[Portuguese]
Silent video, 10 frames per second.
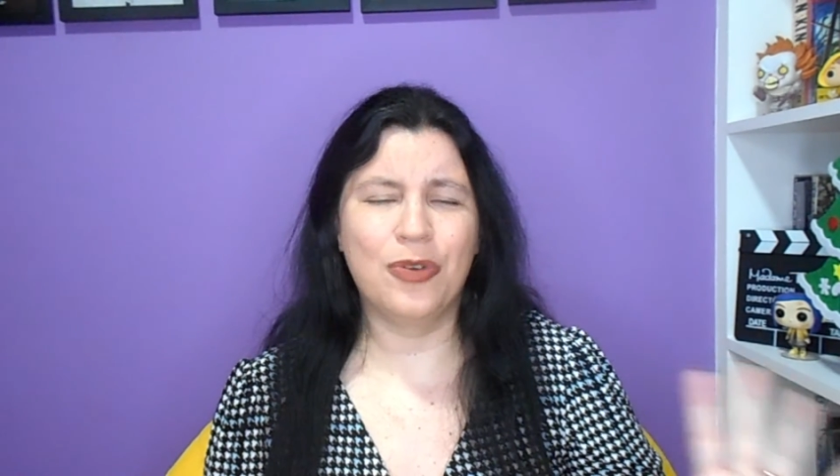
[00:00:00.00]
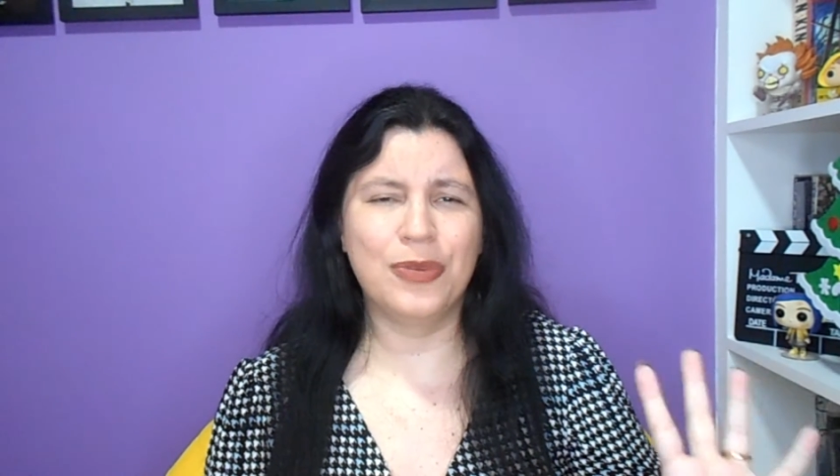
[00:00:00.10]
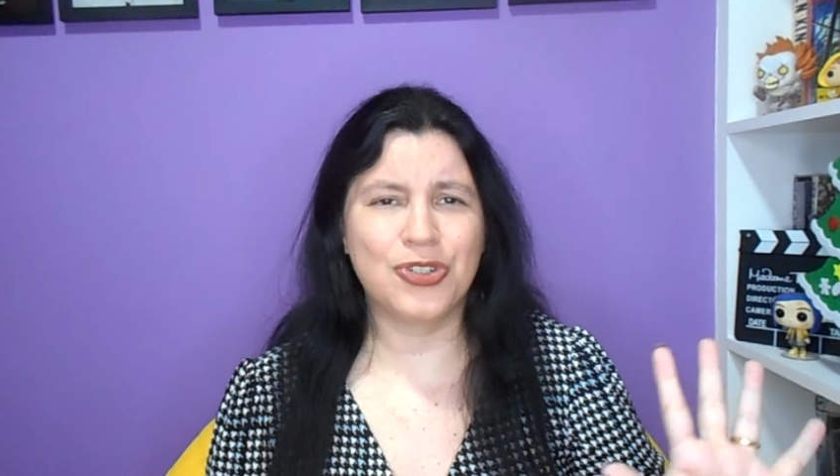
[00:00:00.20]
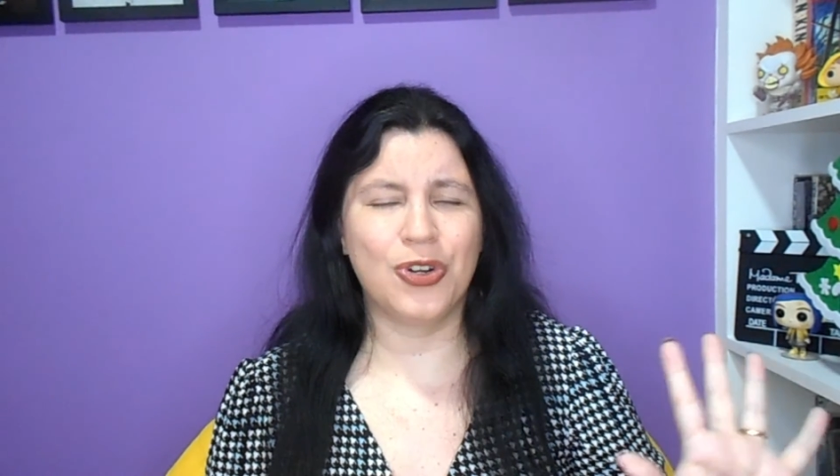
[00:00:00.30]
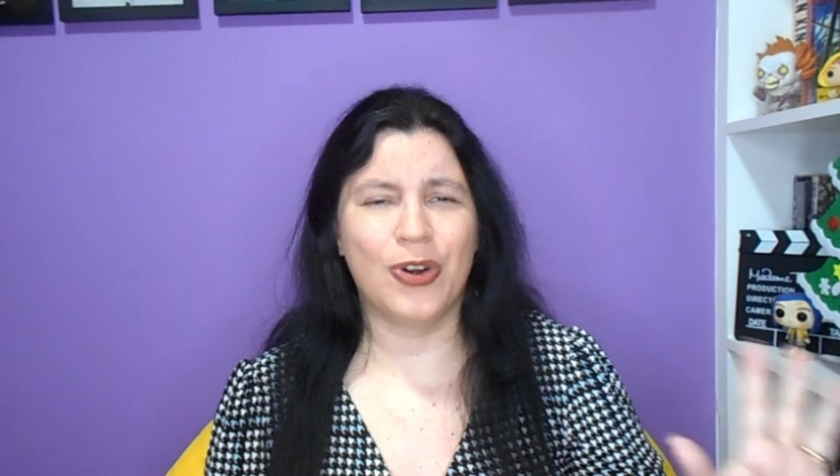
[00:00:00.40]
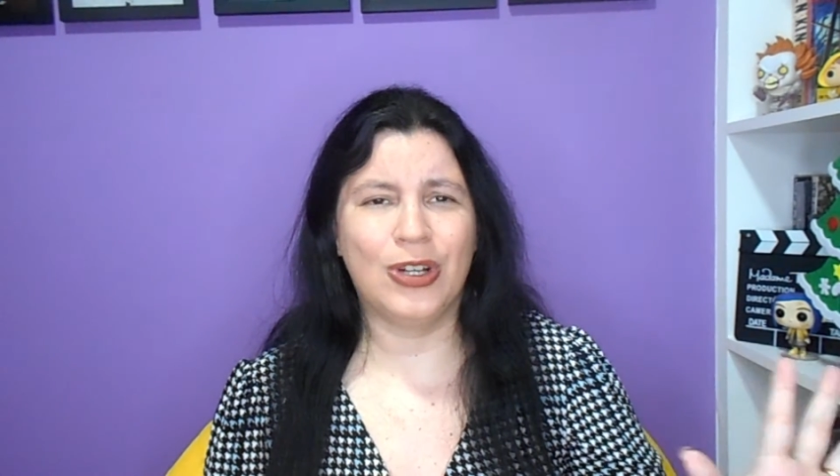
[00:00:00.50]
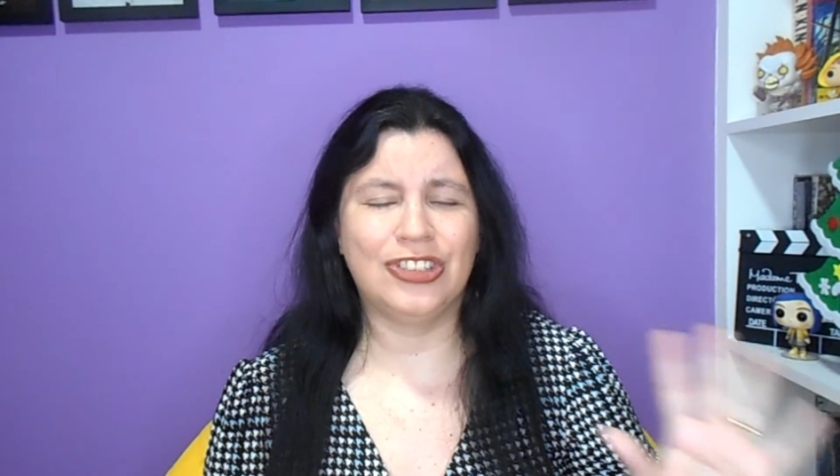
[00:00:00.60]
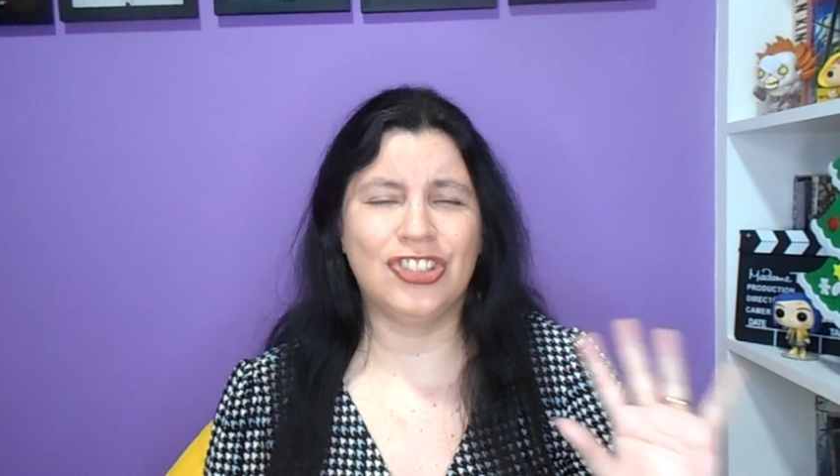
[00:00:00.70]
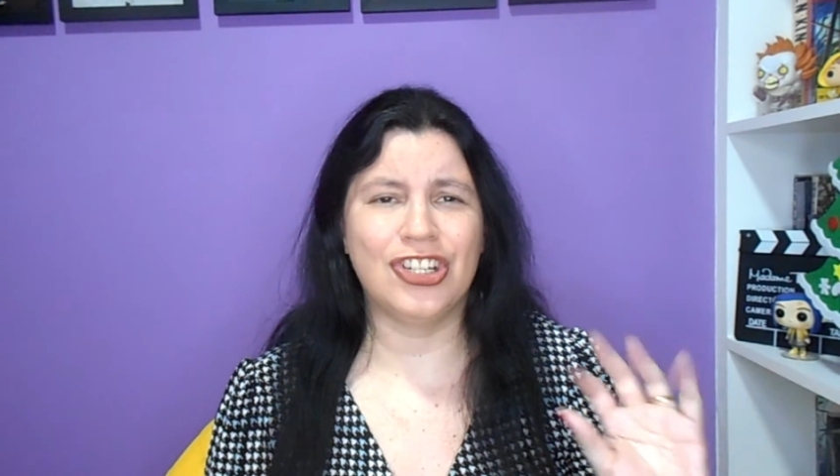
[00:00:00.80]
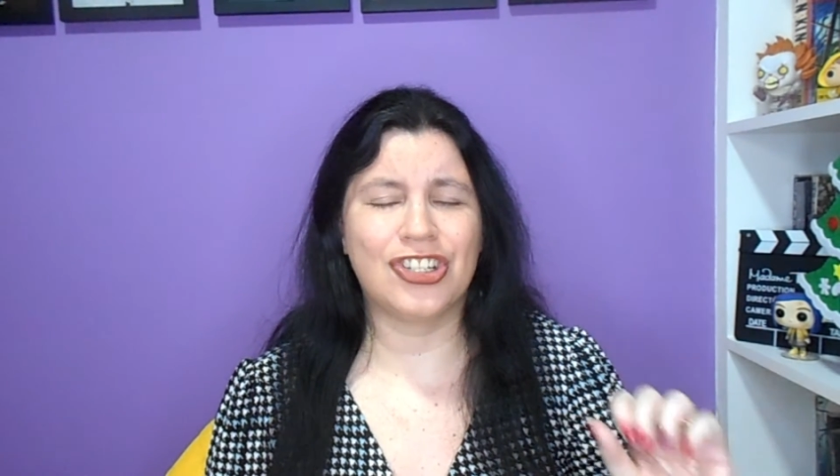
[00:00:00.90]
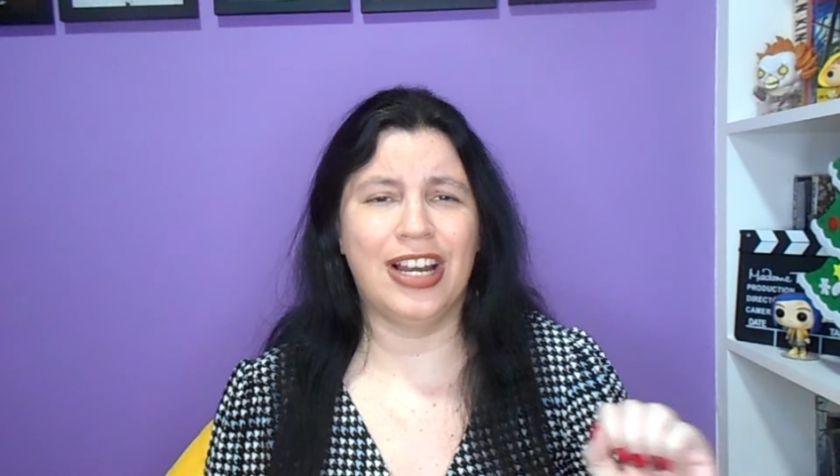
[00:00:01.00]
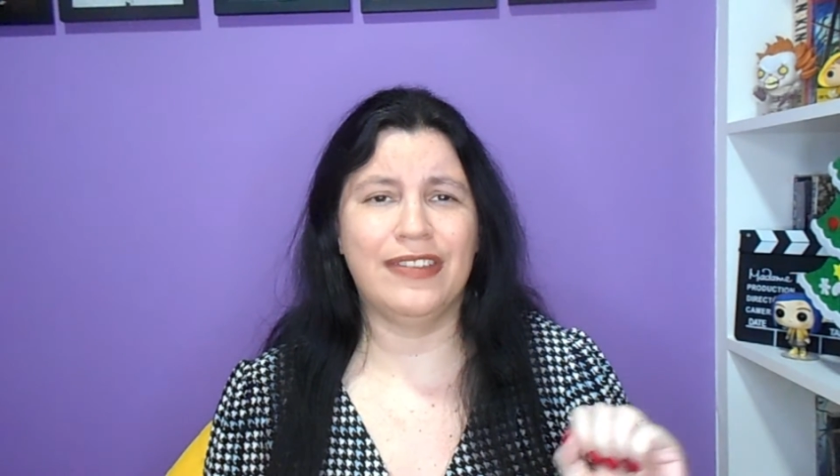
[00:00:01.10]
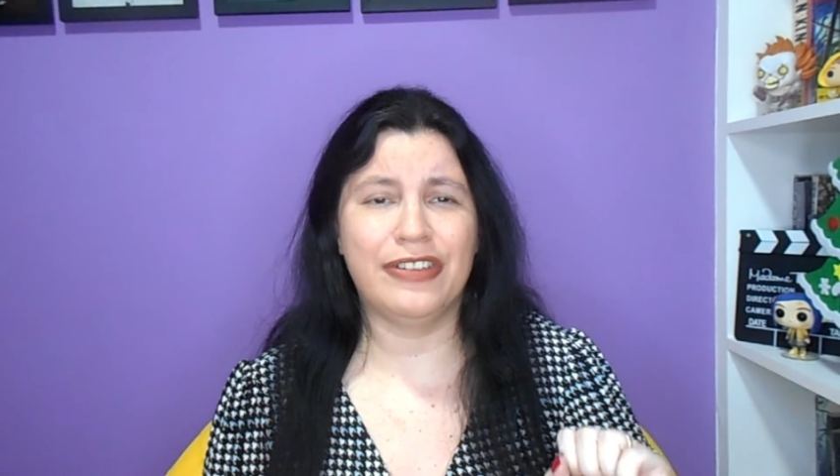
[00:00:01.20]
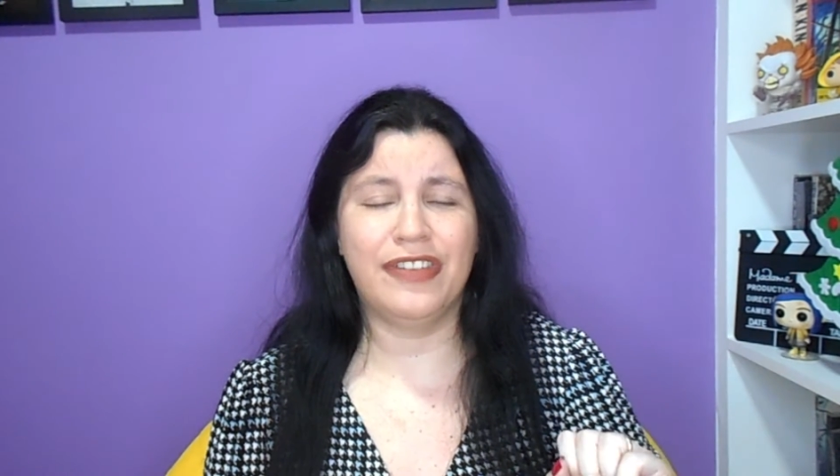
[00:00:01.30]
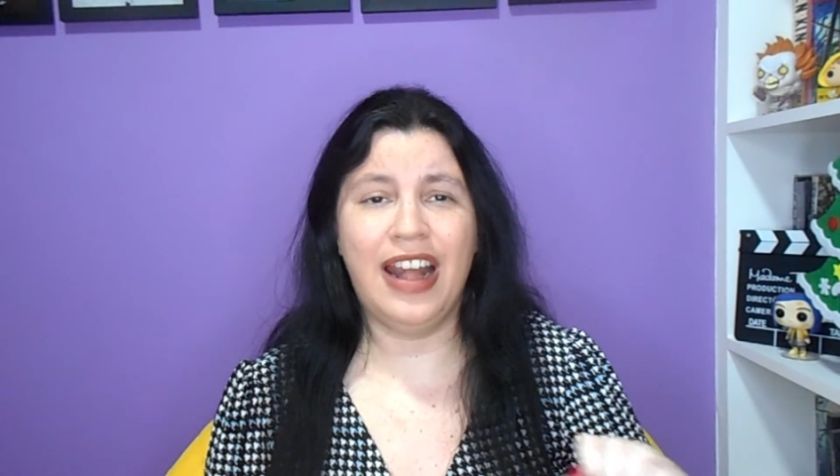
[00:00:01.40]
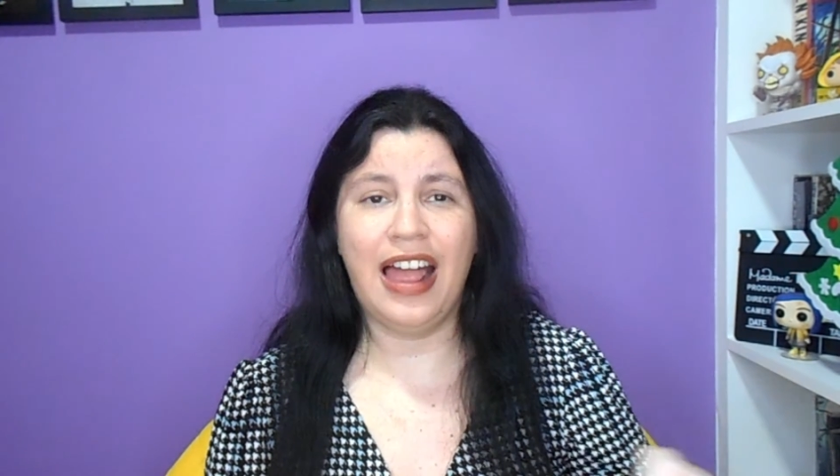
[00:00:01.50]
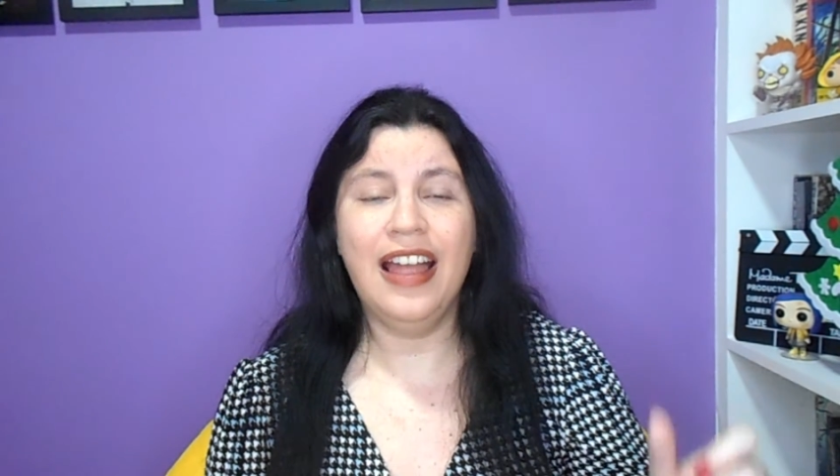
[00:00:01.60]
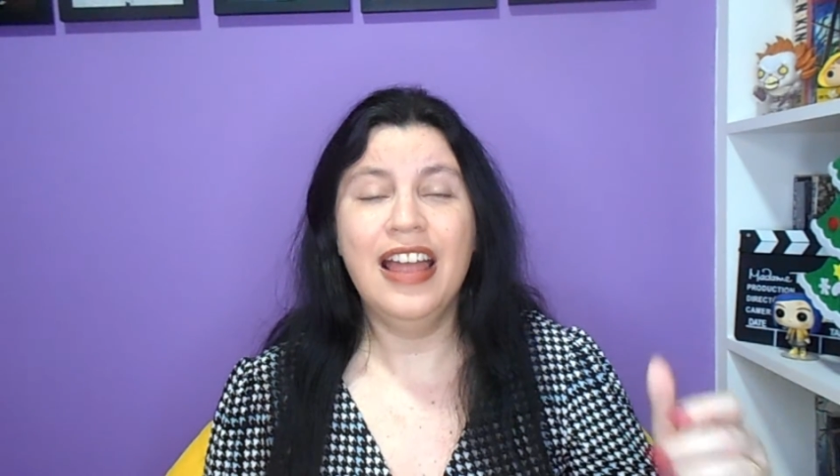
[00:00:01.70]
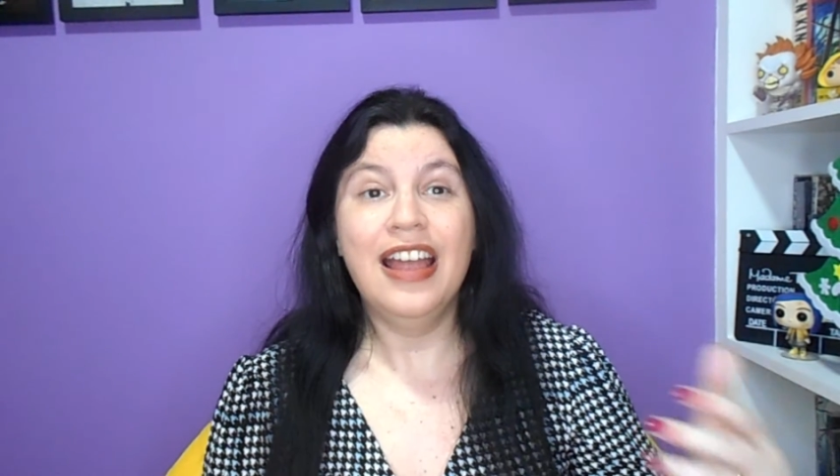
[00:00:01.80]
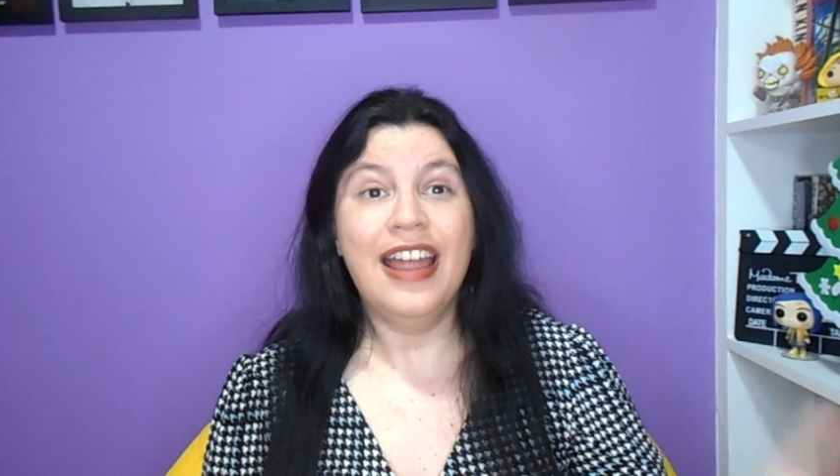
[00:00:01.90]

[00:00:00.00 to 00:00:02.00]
algumas lorotinhas que ela vai falar,